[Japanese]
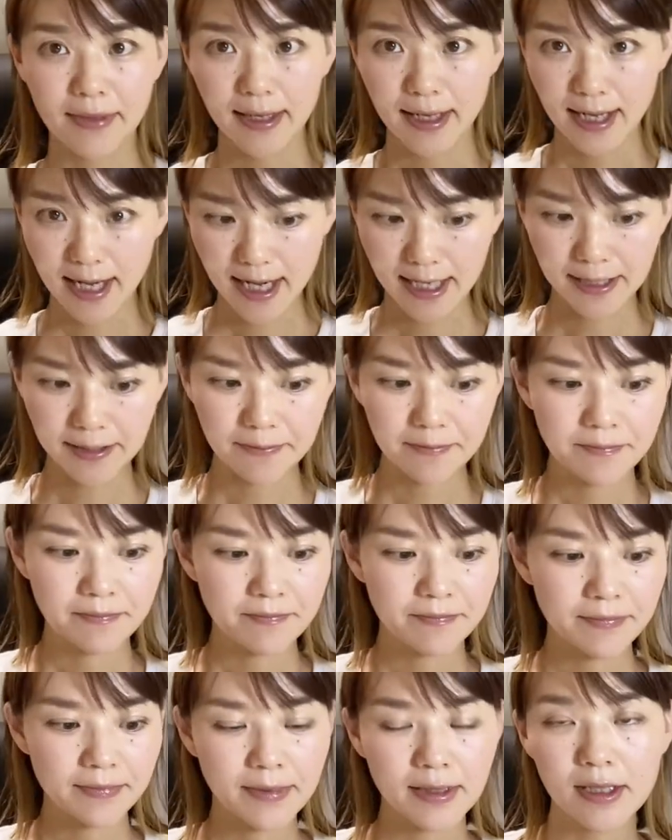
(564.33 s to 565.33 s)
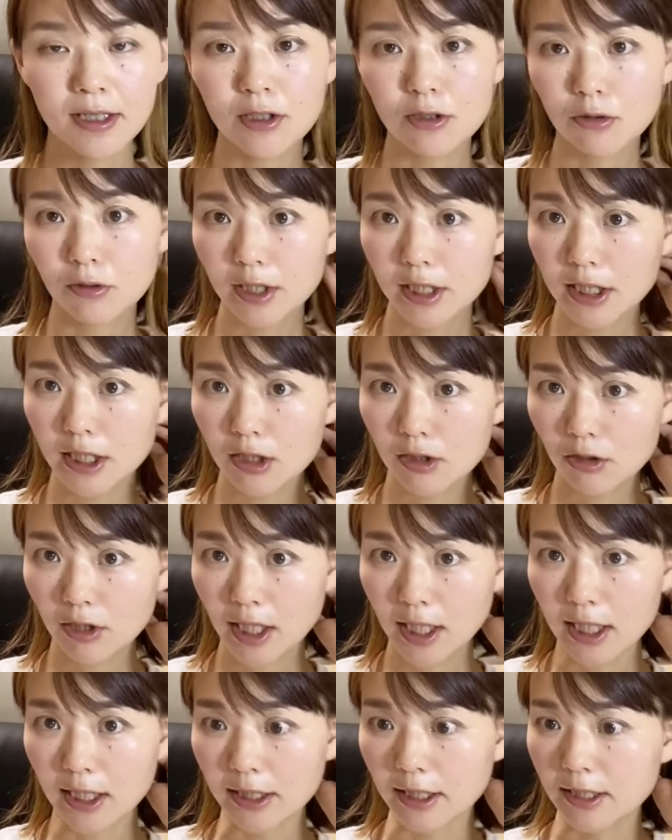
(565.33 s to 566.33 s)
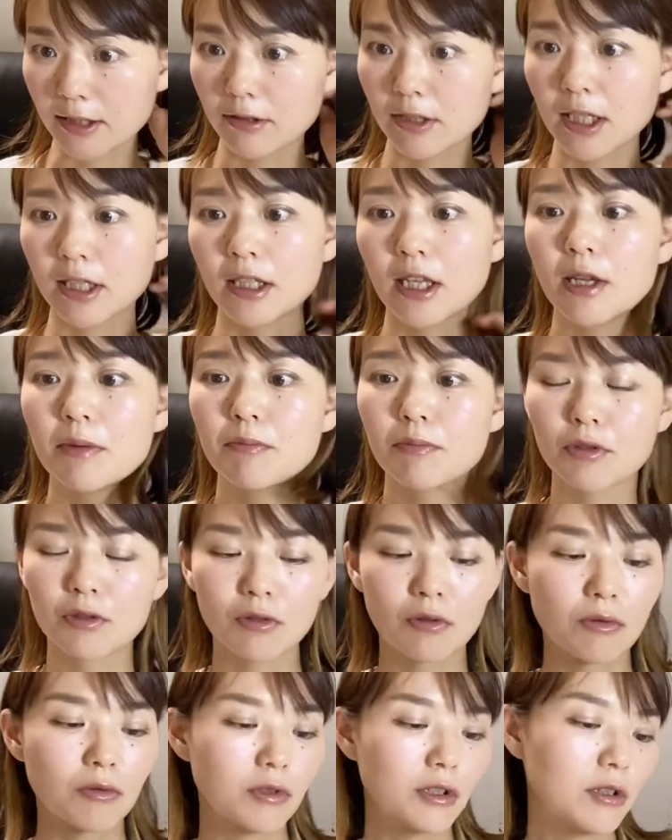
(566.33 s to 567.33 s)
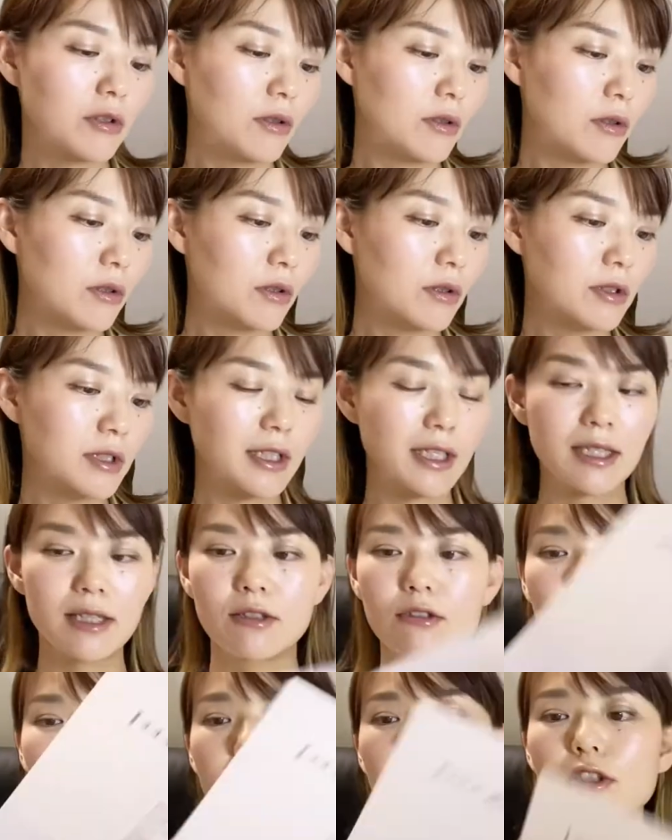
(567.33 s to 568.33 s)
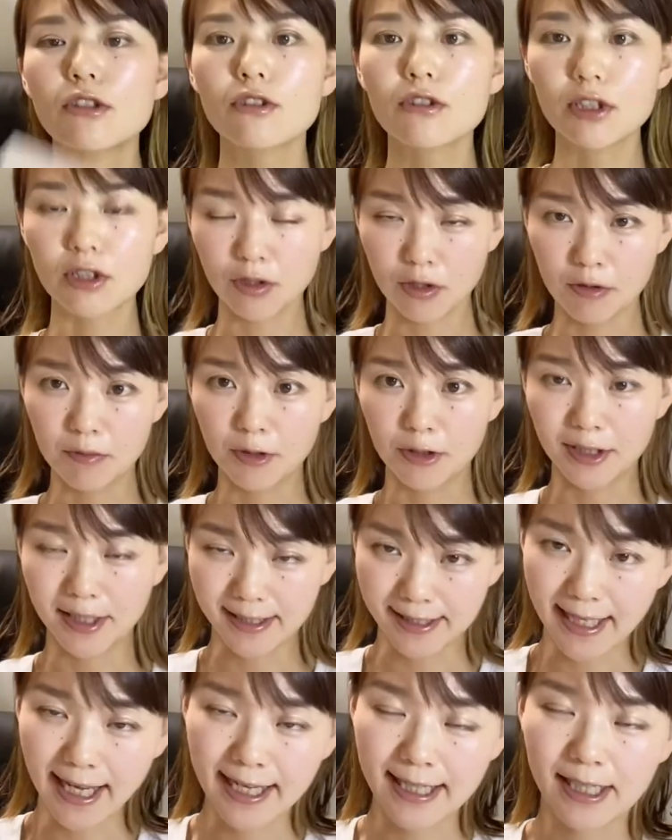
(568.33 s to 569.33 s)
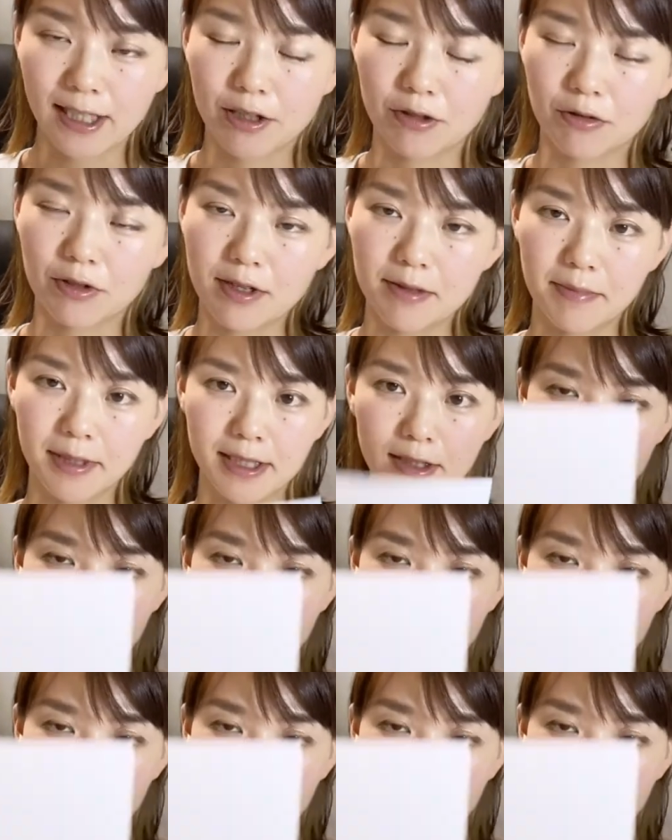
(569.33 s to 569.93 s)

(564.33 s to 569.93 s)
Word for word: はい。それで次がですね、添付書類の次、受信通知というものですね。先ほど言いました。